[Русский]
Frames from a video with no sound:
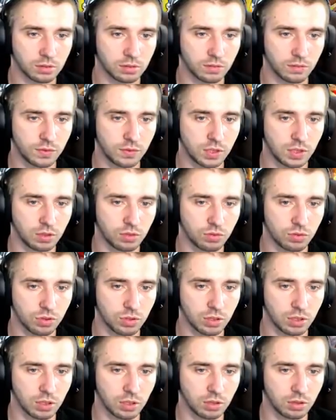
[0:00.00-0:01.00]
Все
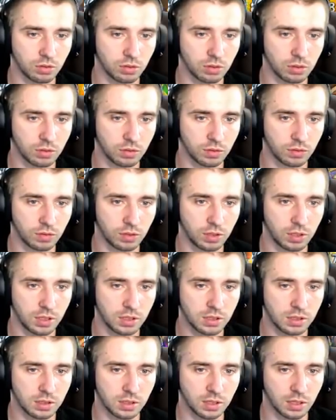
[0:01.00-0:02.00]
нужные герои у него есть.
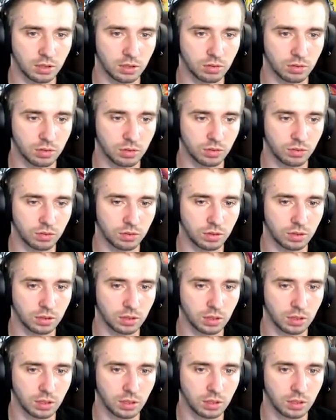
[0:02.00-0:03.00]
Кстати, у него
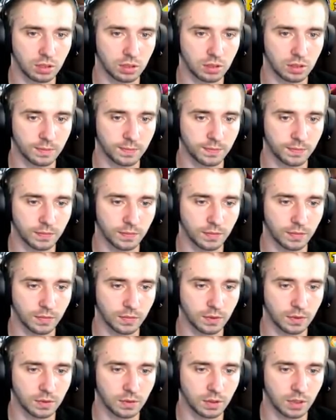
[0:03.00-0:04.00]

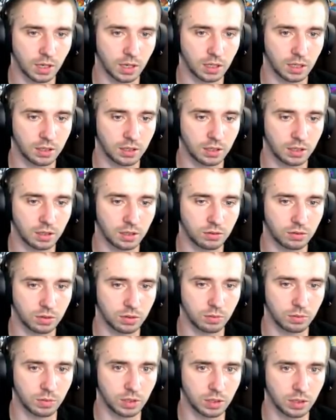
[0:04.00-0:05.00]
Артика вот
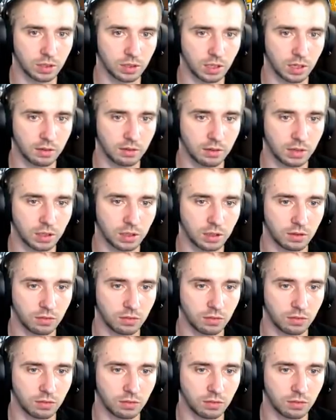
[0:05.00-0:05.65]
Минотавр, а